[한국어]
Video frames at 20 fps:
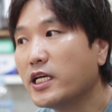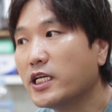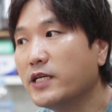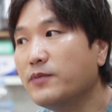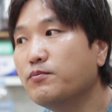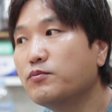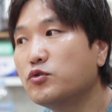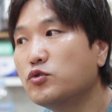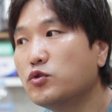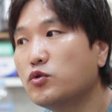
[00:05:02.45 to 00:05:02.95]

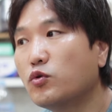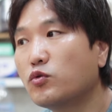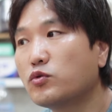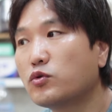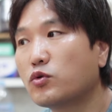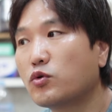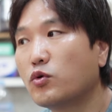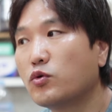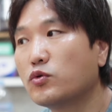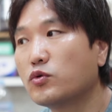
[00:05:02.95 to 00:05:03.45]
입문용
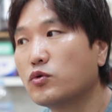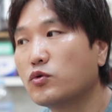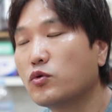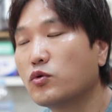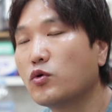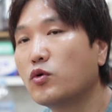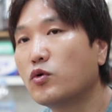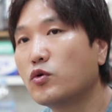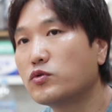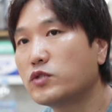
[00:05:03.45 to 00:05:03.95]

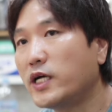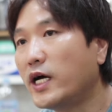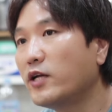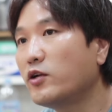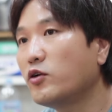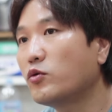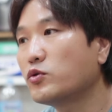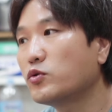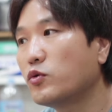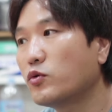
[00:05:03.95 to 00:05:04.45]
드론으로
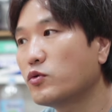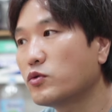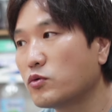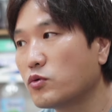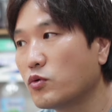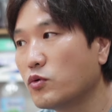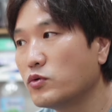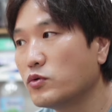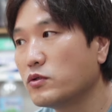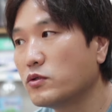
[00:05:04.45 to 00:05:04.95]
촬영용
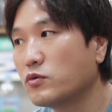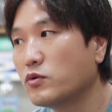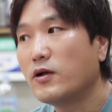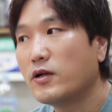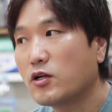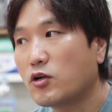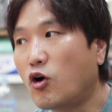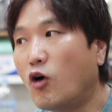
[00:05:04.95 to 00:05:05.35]
드론으로